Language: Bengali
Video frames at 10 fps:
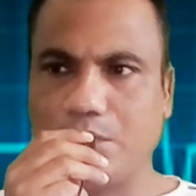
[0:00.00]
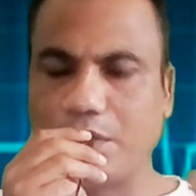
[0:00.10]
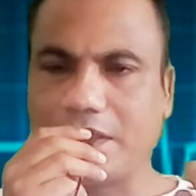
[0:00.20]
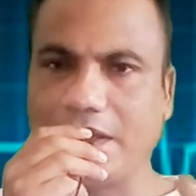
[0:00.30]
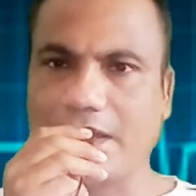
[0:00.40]

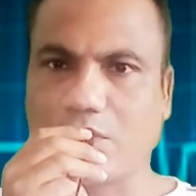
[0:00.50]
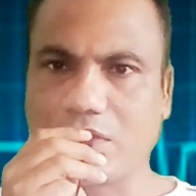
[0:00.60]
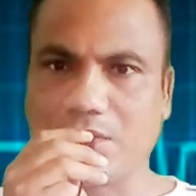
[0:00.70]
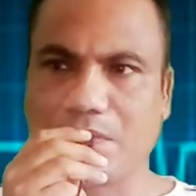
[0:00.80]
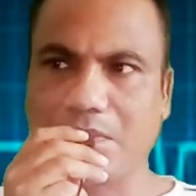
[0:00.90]
পরীক্ষা নিরীক্ষা
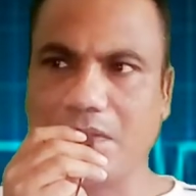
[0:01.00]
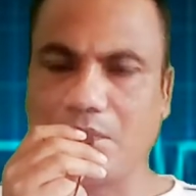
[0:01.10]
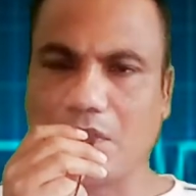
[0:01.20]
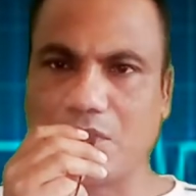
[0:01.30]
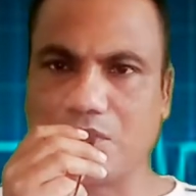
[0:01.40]
করতে পারবেন
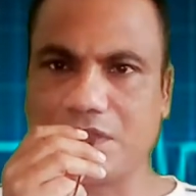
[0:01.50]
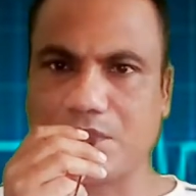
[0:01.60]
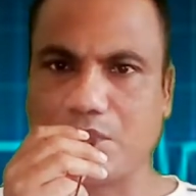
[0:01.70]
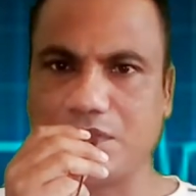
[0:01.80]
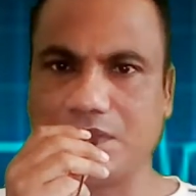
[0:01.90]
বঙ্গবন্ধু
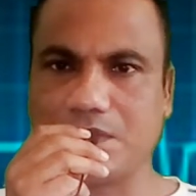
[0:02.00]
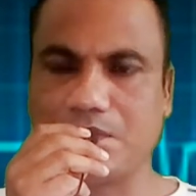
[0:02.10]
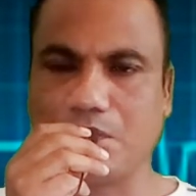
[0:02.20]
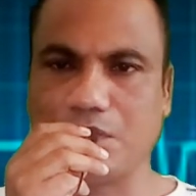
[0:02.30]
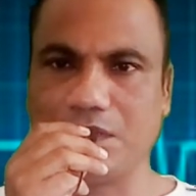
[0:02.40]
শেখ মুজিব
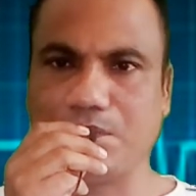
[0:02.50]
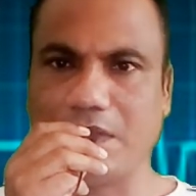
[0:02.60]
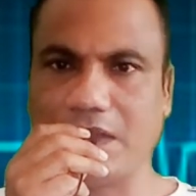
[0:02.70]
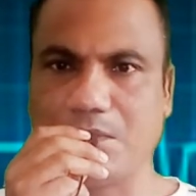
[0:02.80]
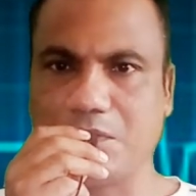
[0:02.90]
মুজিব
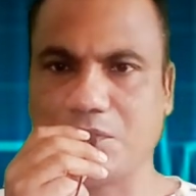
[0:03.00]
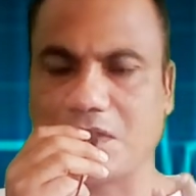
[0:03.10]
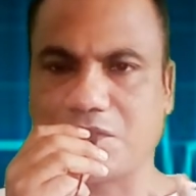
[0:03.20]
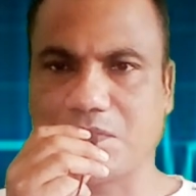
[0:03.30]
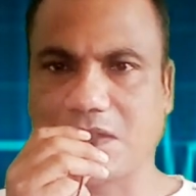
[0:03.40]
মেডিকেল
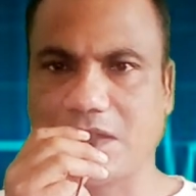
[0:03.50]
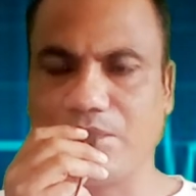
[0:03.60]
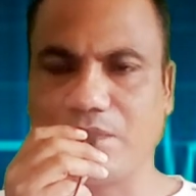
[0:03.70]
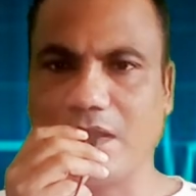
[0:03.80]
বিশ্ববিদ্যালয় হাসপাতালে